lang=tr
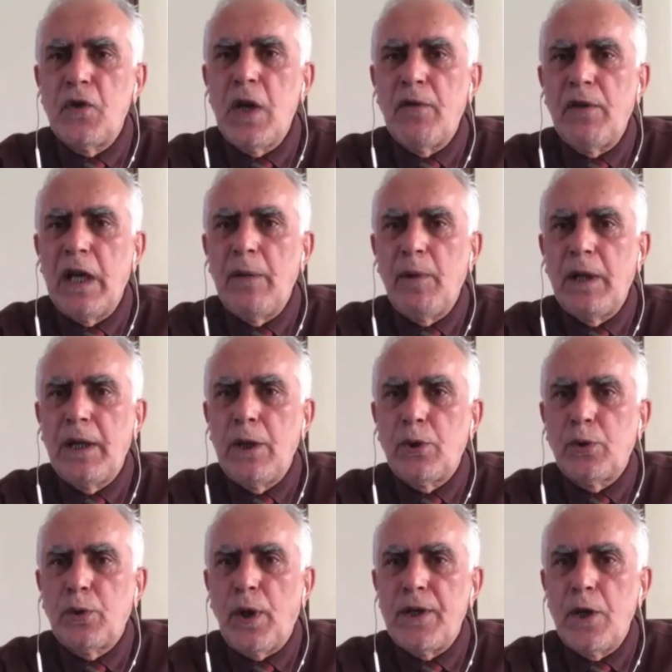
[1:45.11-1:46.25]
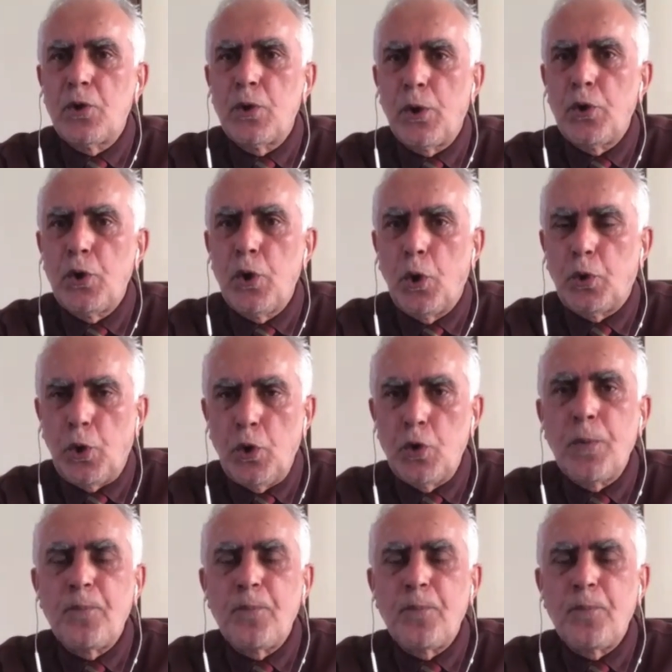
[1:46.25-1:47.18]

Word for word: çevrilebildiği sürece sorun yoktur.